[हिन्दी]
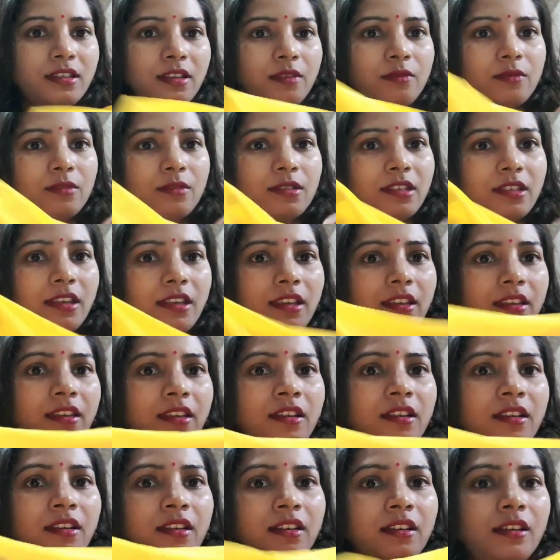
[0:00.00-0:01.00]
हैं उससे उसकी
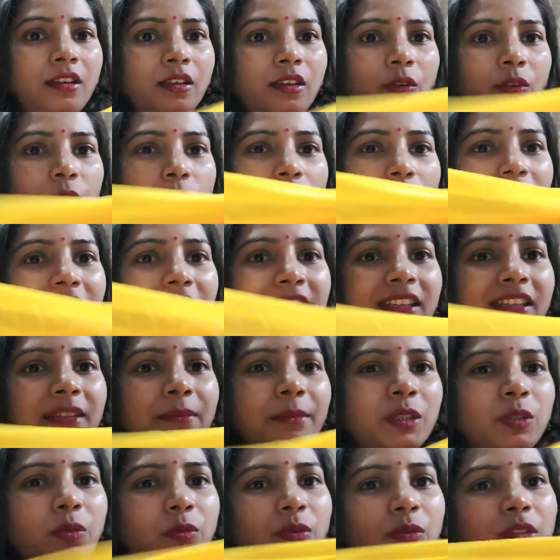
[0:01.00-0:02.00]

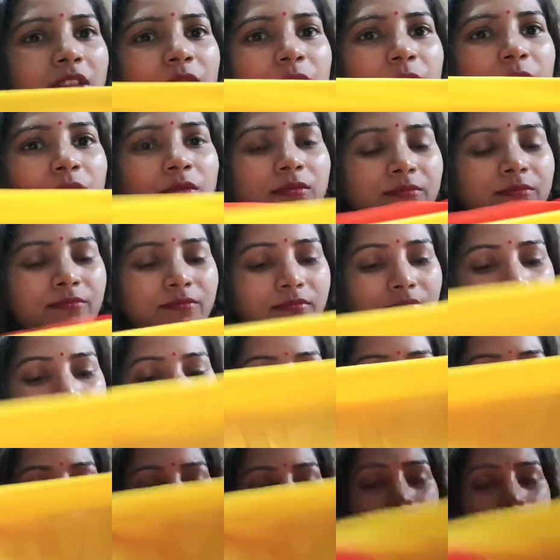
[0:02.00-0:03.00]
क्वालिटी uh, में थोड़ा तो
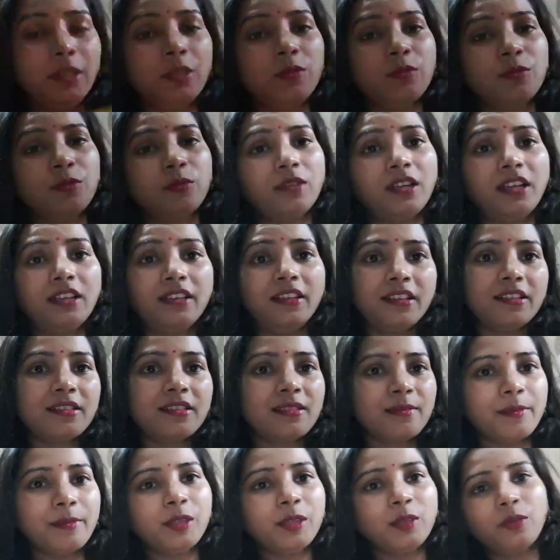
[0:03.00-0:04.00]
आई मीन टू
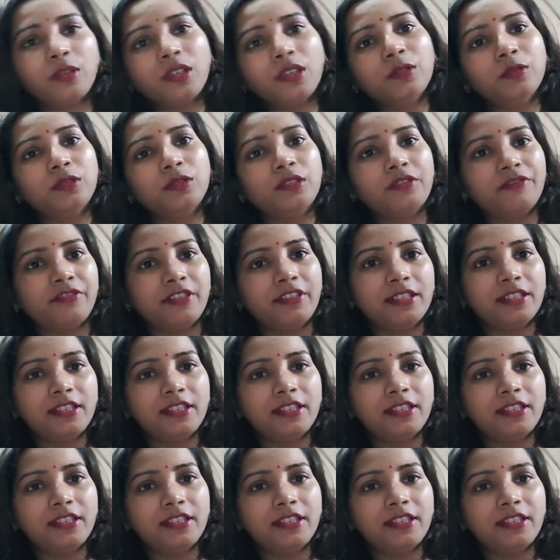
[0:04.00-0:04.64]
कलर्स में थोड़ा तो